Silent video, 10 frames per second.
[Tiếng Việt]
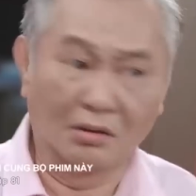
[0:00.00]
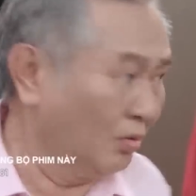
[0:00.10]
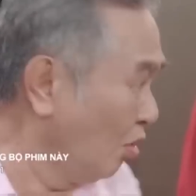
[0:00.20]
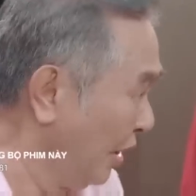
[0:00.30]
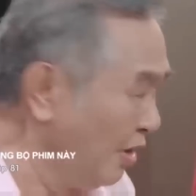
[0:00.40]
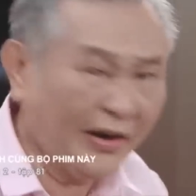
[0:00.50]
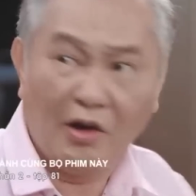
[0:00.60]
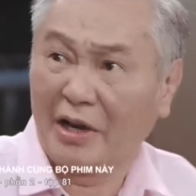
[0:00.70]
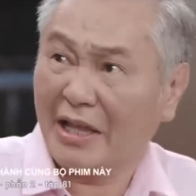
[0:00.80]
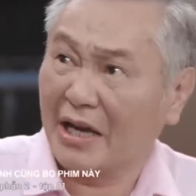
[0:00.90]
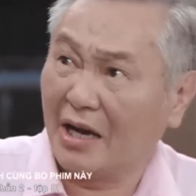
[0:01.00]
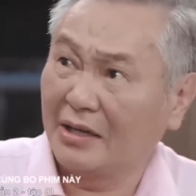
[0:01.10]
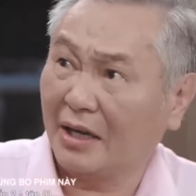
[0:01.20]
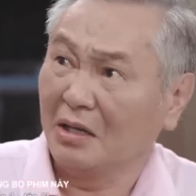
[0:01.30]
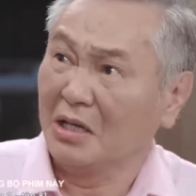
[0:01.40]
rồi cô liễu phải ngồi đây
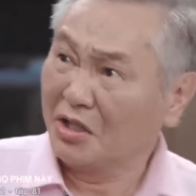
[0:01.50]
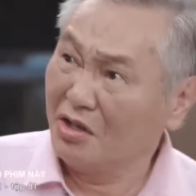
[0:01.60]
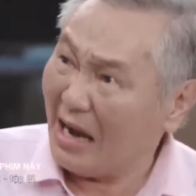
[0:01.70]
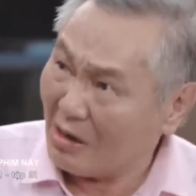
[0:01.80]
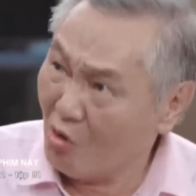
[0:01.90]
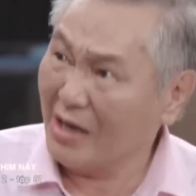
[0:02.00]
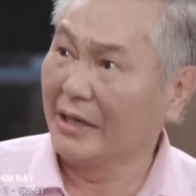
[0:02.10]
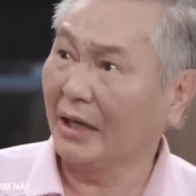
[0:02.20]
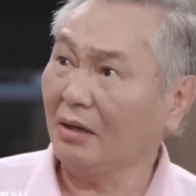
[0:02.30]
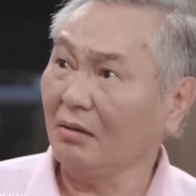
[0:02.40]
chờ nè chưa ăn uống cái gì hết